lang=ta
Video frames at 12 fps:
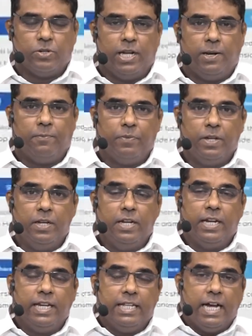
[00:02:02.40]
சொன்னால்
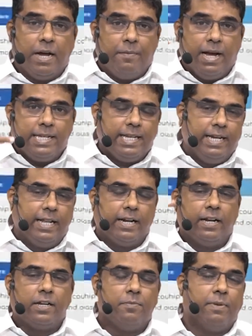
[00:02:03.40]
இந்த ஹமாஸ்
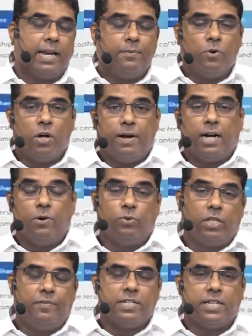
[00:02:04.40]
லீடர்களுக்கு மறைமுகமாக
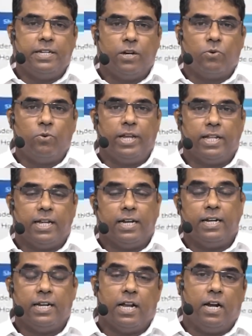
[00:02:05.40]
உதவி
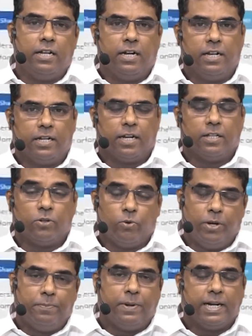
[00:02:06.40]
செய்யக்கூடியதான நாடுகள் இருக்கிறது
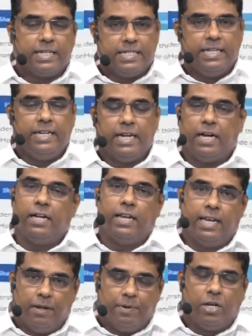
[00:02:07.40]
குறிப்பாக சிரியா
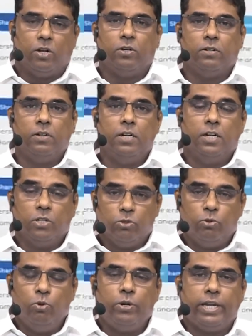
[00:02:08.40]
லெபனான்
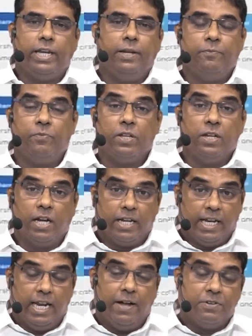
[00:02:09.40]
துருக்கி
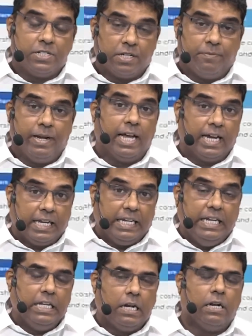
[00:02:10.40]
எல்லாவற்றுக்கும் மேலாக
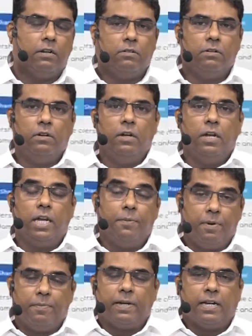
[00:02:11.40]
ஈரான்
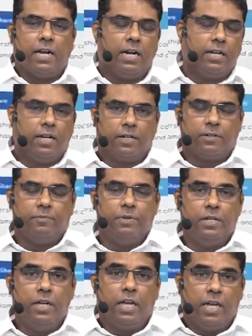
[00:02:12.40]
இப்படிப்பட்ட நாடுகள் இருக்குது
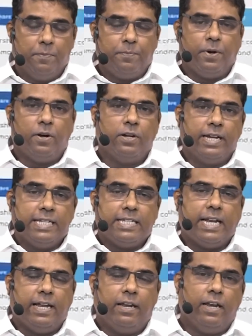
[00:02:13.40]
இப்போது
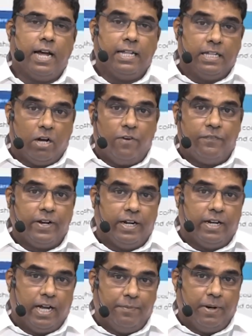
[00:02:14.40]
இஸ்ரேல் அந்த ஆஃப்
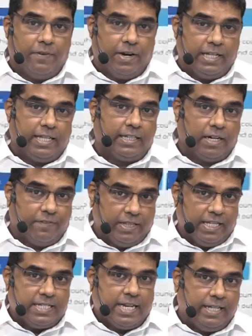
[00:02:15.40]
கிரிட் அந்த வலைத்தளத்தில்
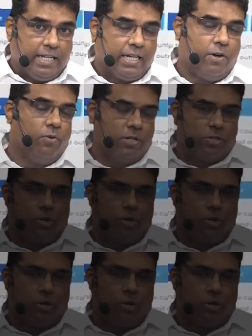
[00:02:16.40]
வந்த செய்தி என்ன உங்களுக்கு